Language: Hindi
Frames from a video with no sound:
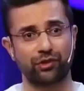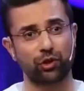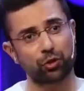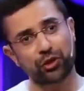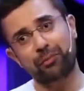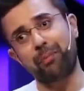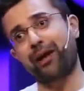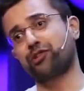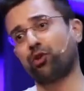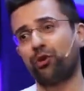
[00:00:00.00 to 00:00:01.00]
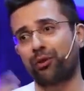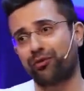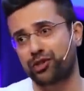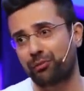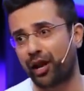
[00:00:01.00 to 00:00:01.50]
जरूरी थोड़ी अपने पैशन को भी
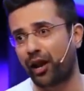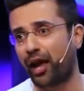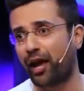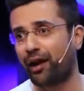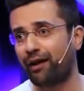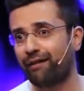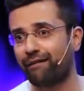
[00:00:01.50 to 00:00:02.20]
प्रोफेशन बनाना है